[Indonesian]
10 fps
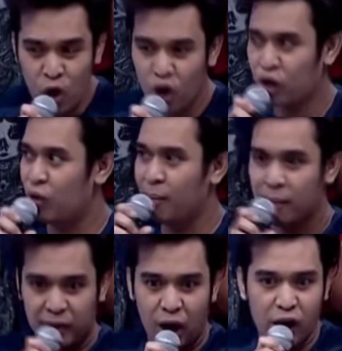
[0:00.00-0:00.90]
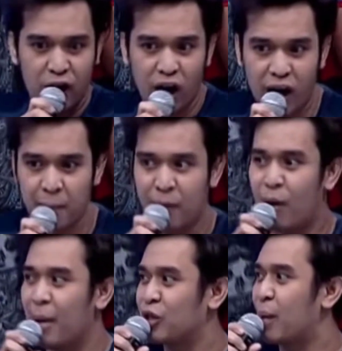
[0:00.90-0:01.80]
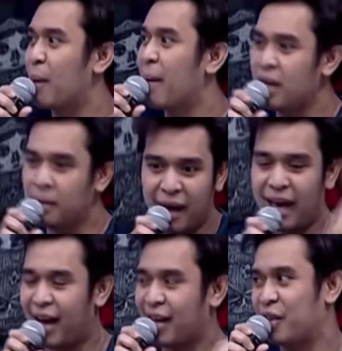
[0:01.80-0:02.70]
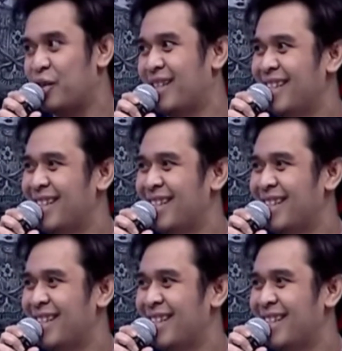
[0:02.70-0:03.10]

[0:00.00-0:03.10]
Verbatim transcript: tempat pembangunan musola yang merupakan wasiat sang komedian.